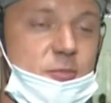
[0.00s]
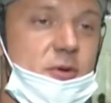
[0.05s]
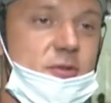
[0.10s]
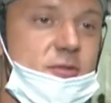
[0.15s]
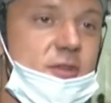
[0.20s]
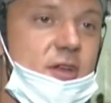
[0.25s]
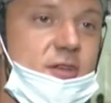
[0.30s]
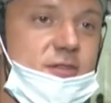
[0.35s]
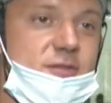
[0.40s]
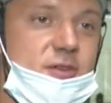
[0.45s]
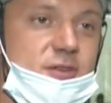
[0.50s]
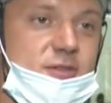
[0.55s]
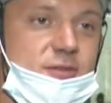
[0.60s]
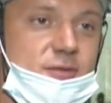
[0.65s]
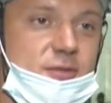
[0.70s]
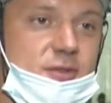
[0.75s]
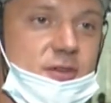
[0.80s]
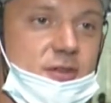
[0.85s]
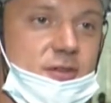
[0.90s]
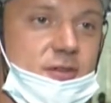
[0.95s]
исполняет все
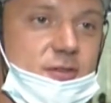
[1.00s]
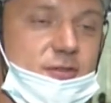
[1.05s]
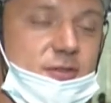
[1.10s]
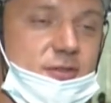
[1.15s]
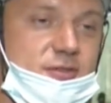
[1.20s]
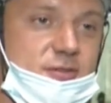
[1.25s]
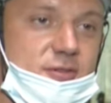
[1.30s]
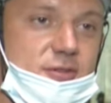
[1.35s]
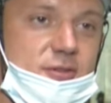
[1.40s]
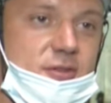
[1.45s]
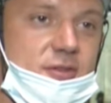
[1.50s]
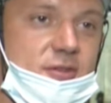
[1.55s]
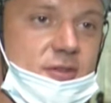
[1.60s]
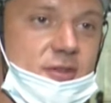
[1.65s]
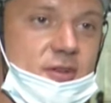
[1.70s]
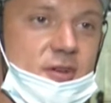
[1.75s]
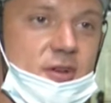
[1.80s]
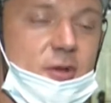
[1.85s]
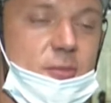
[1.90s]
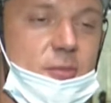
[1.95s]
свои должностные
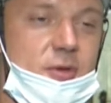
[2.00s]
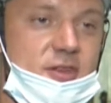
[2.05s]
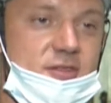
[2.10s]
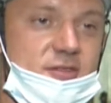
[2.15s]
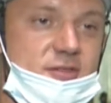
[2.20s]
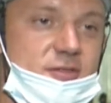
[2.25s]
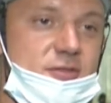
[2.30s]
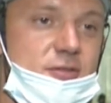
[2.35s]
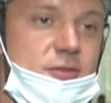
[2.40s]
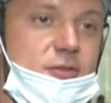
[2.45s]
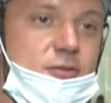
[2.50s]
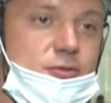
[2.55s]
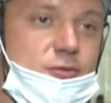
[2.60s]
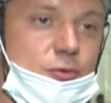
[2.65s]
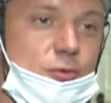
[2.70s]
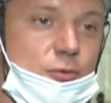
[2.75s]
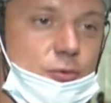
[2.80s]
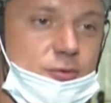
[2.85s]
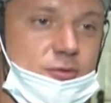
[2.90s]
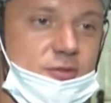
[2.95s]
обязанности,
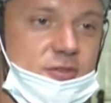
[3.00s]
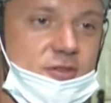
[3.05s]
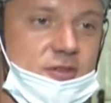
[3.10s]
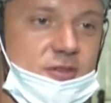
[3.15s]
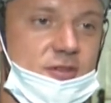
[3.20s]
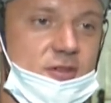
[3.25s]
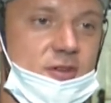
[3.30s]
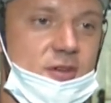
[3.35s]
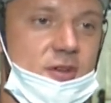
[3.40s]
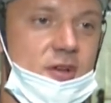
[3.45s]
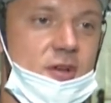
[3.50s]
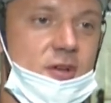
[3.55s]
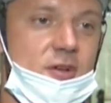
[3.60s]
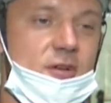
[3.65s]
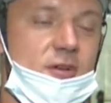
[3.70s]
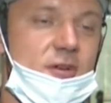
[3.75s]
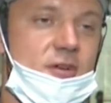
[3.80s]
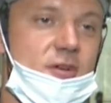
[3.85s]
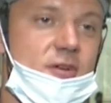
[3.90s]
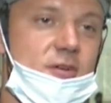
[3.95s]
инструкции.
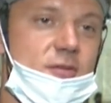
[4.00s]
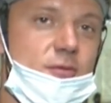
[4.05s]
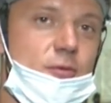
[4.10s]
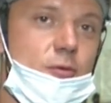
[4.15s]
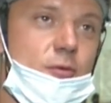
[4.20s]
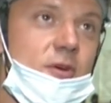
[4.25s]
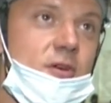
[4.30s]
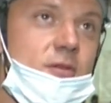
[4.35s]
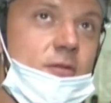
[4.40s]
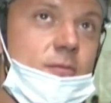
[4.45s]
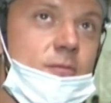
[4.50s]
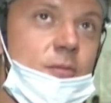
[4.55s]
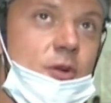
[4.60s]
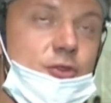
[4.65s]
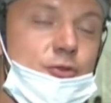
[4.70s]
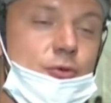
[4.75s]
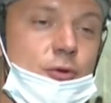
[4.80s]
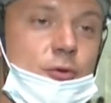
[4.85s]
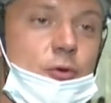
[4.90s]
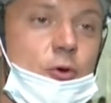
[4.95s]
Э,
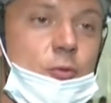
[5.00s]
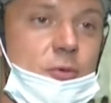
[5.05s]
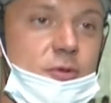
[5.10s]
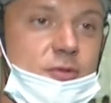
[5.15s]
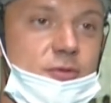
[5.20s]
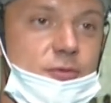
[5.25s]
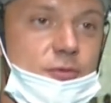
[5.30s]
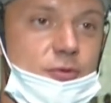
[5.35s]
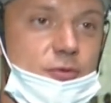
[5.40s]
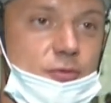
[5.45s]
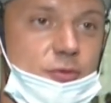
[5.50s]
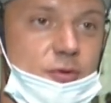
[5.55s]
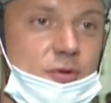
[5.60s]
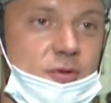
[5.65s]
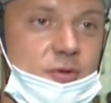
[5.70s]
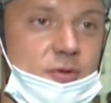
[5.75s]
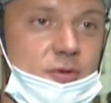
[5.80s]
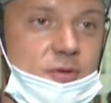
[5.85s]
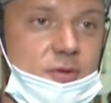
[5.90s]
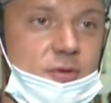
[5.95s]
большой опыт у
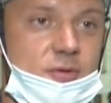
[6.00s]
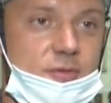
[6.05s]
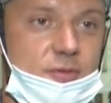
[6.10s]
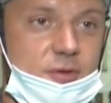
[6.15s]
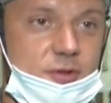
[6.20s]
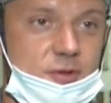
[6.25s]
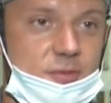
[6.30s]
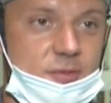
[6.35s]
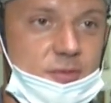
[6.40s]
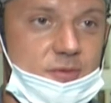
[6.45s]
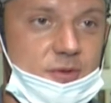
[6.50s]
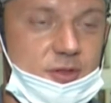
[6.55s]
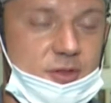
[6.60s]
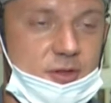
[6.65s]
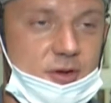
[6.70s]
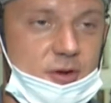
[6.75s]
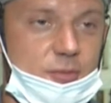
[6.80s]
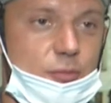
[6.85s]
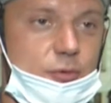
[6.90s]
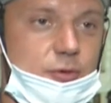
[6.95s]
него в, этом, в
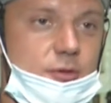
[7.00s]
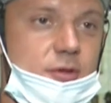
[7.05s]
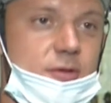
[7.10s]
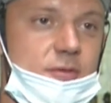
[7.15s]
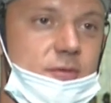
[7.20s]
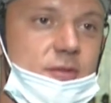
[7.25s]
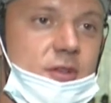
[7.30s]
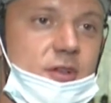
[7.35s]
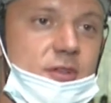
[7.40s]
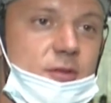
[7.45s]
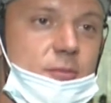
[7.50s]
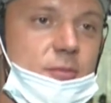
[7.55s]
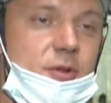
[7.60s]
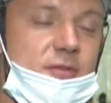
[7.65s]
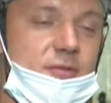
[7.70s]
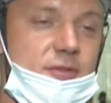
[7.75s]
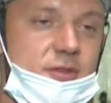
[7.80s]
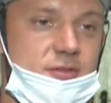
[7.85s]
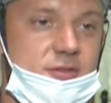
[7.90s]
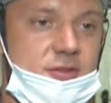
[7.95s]
этой работе, в данной
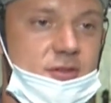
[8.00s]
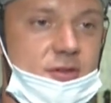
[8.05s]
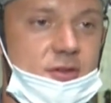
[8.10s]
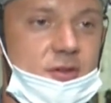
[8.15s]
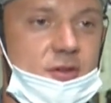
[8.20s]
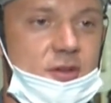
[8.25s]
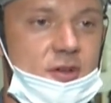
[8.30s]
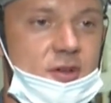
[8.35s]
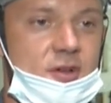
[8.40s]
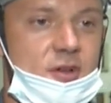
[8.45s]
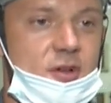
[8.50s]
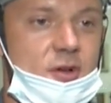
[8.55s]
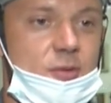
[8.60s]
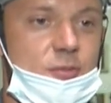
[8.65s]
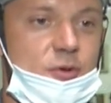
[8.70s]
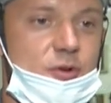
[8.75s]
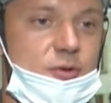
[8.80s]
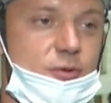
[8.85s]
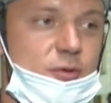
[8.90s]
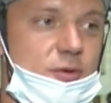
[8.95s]
профессии.
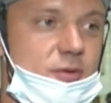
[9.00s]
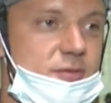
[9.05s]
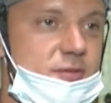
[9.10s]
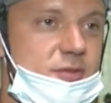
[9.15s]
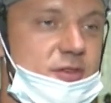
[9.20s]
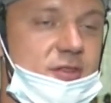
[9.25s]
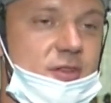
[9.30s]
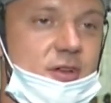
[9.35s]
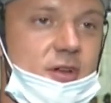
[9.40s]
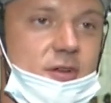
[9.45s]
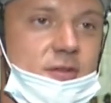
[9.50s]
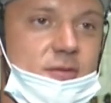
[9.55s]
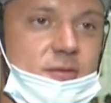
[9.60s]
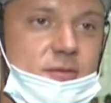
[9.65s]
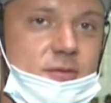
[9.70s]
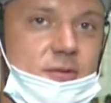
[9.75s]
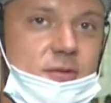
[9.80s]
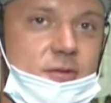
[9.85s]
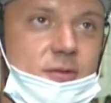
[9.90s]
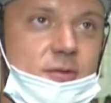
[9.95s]
Мы его всегда
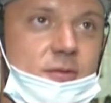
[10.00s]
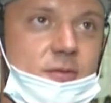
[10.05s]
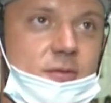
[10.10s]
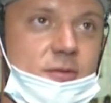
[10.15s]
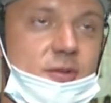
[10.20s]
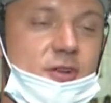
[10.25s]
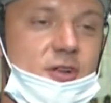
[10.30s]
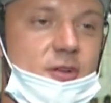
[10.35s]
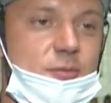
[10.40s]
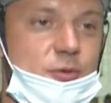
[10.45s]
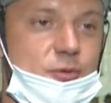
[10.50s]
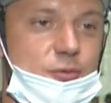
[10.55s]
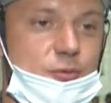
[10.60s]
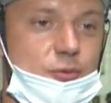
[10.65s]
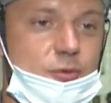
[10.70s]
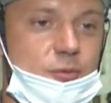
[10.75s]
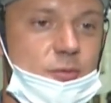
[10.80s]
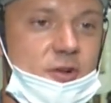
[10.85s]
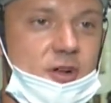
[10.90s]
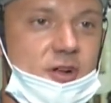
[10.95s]
э,
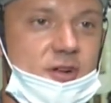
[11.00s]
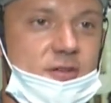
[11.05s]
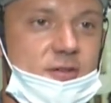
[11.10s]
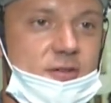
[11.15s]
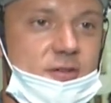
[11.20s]
рекомендуем как